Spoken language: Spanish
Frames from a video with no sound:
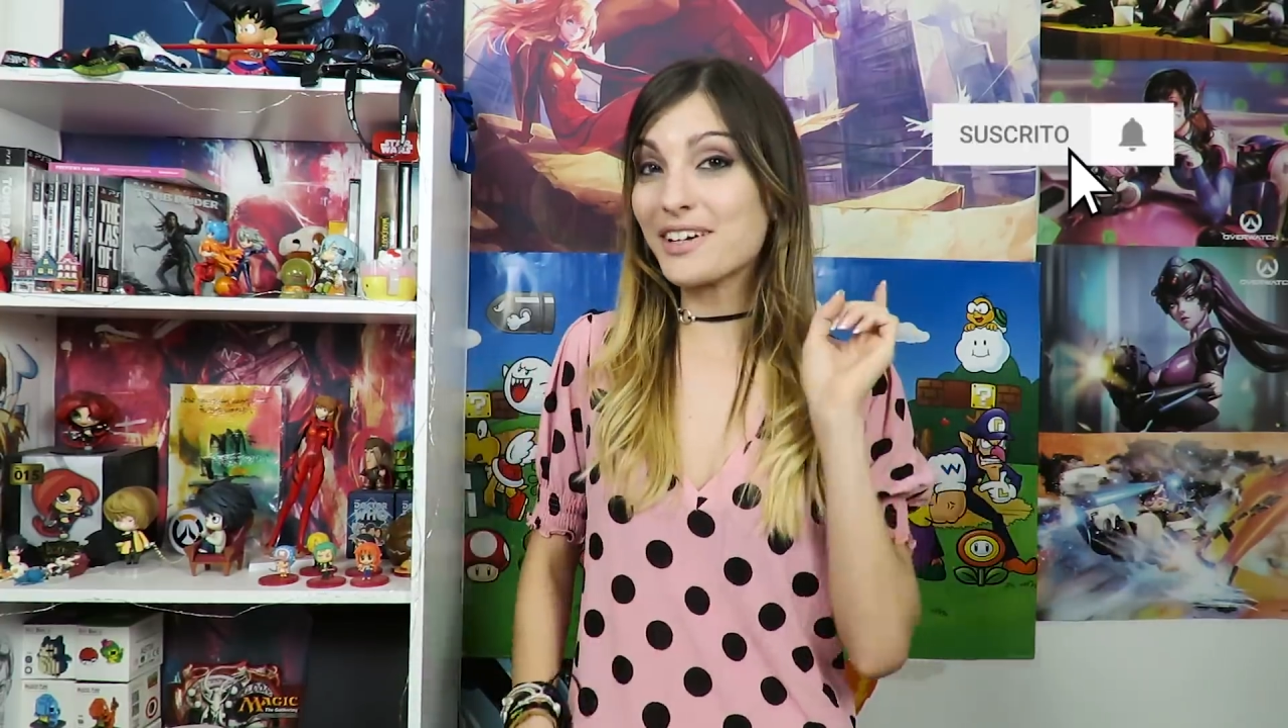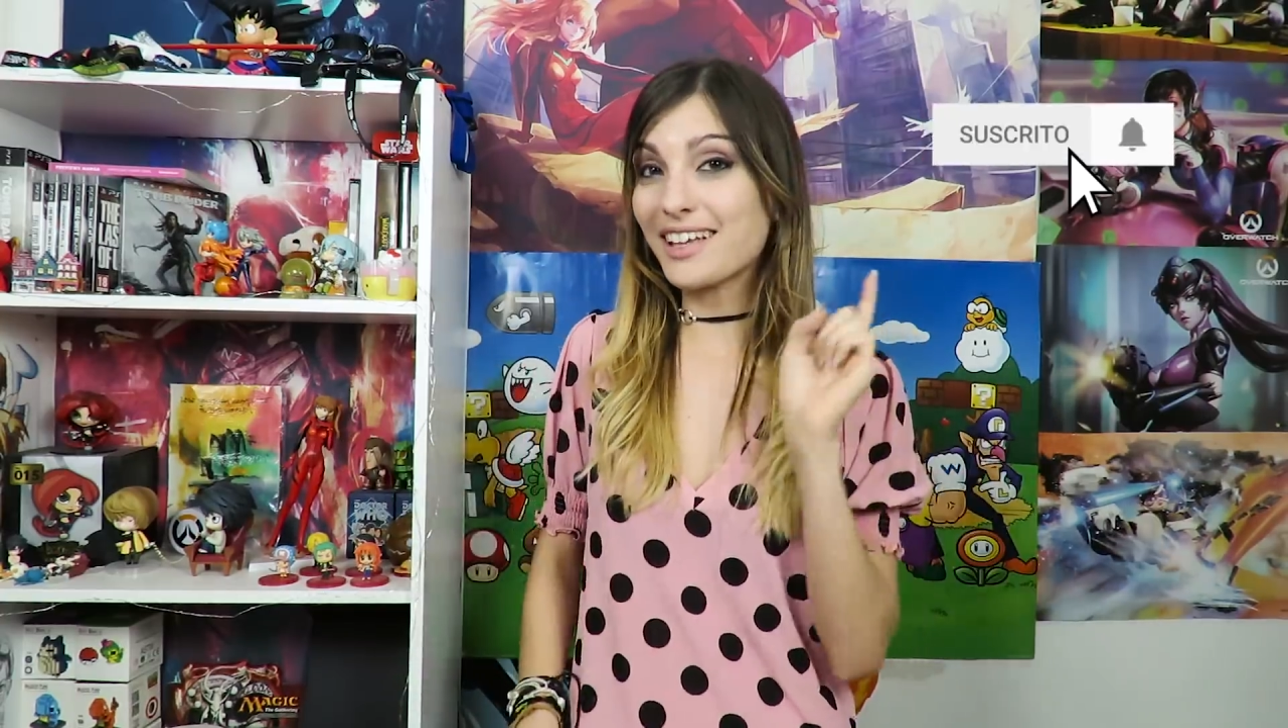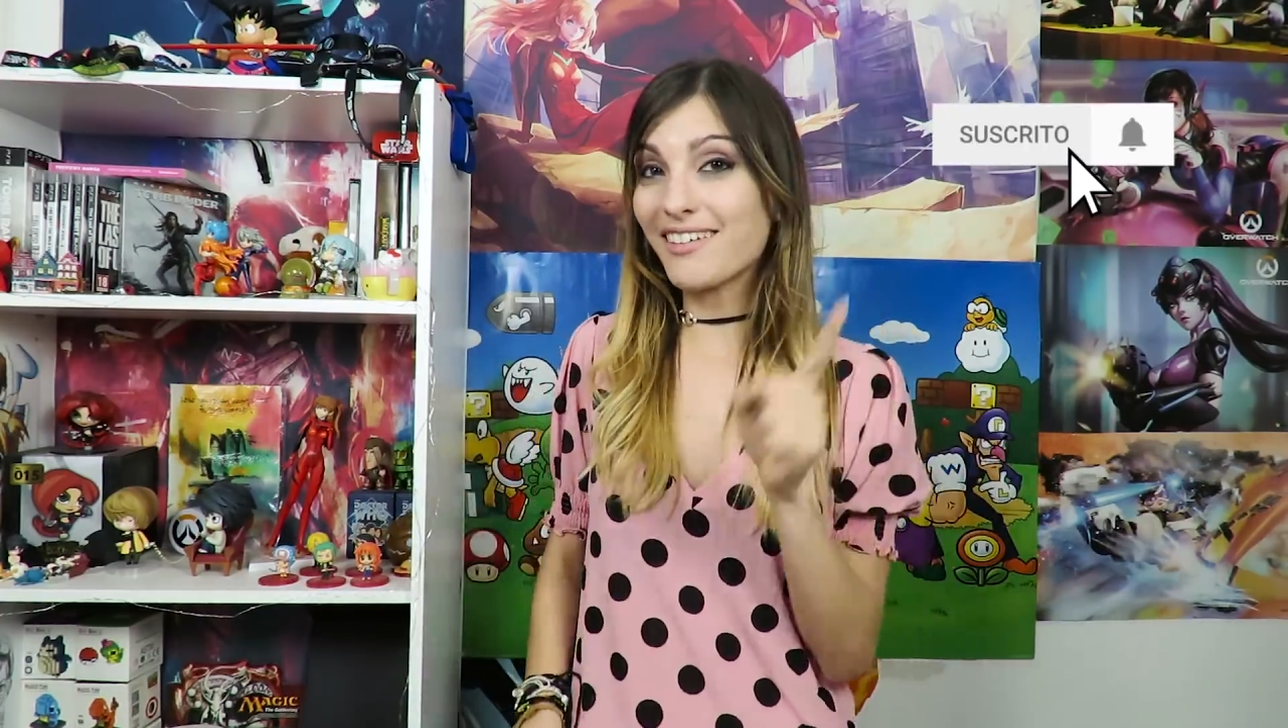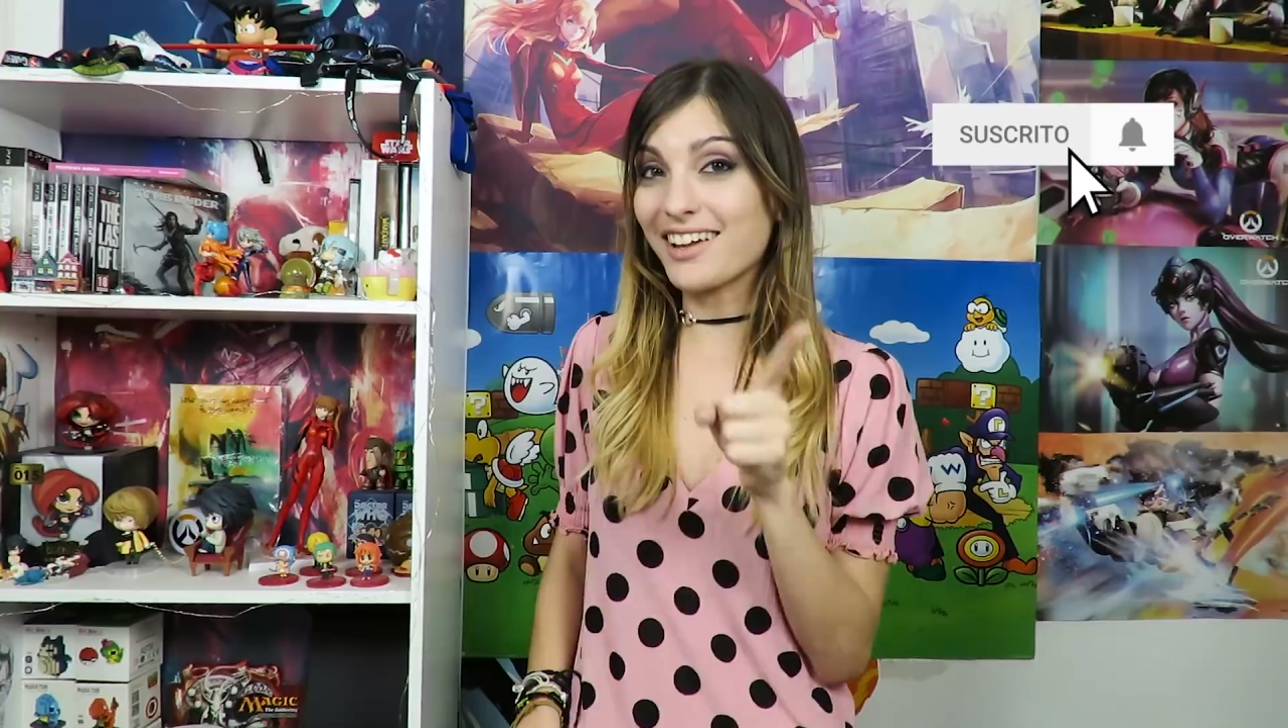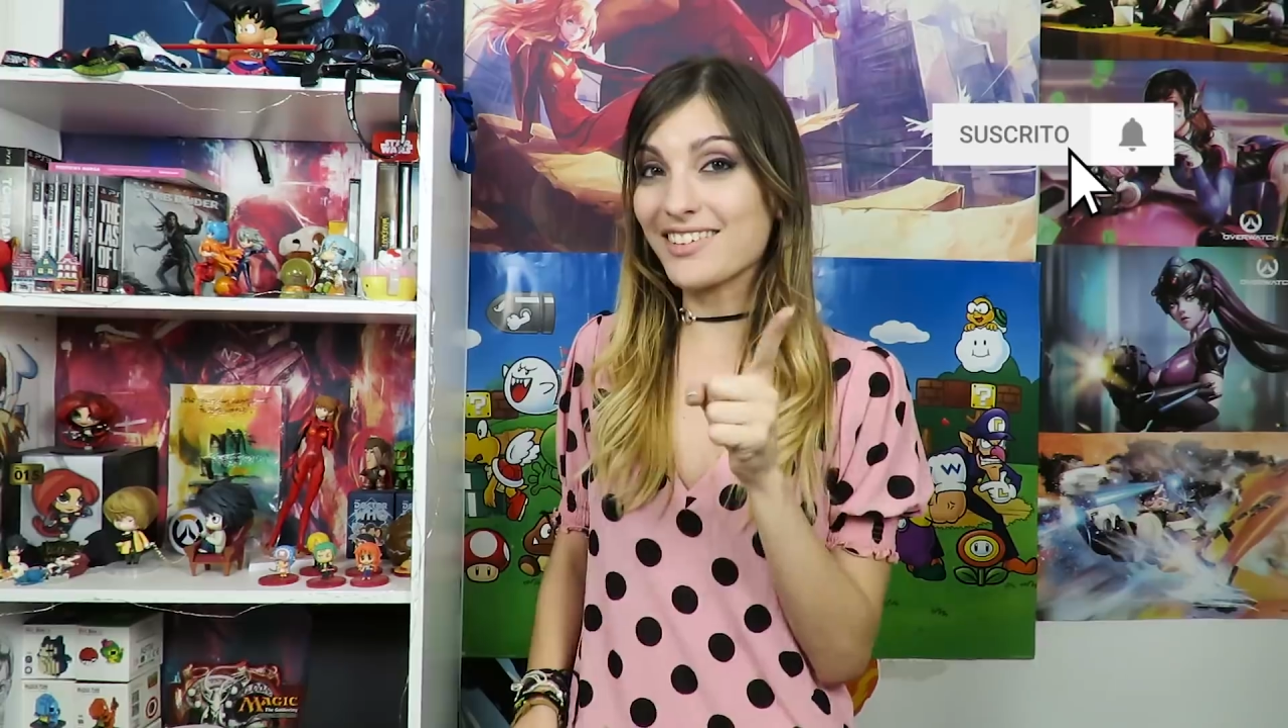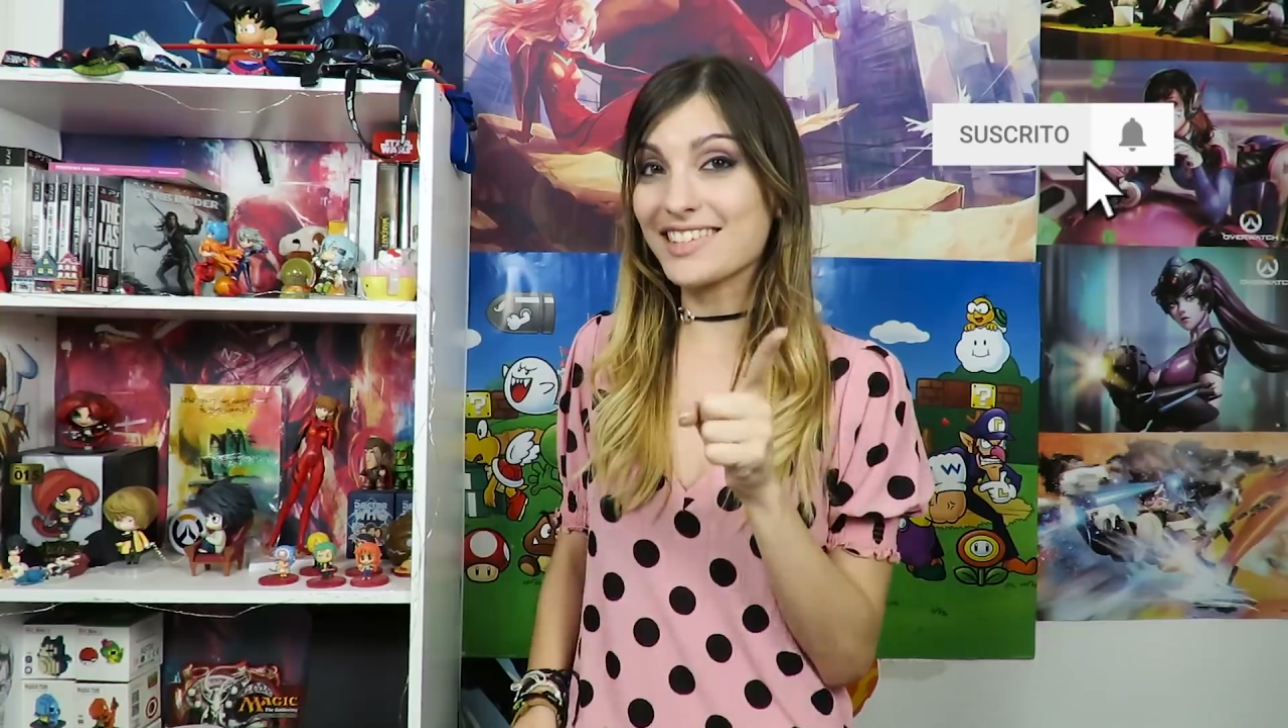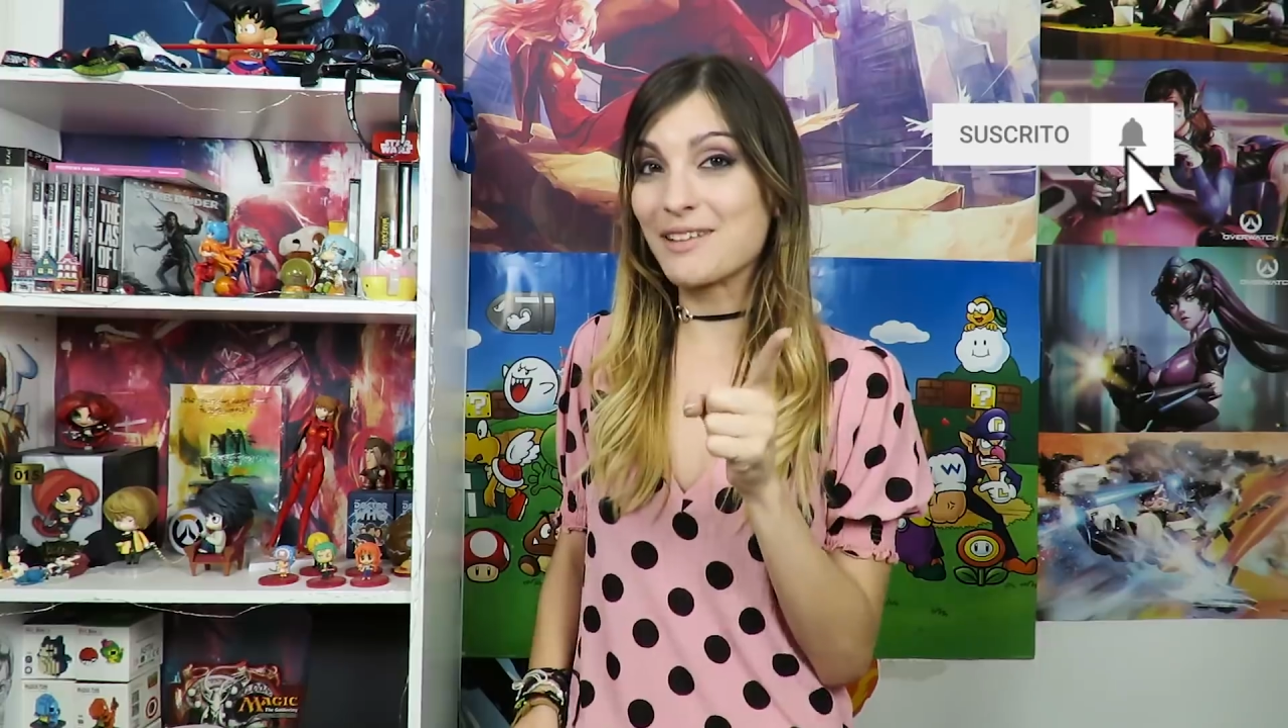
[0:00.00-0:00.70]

porque aunque no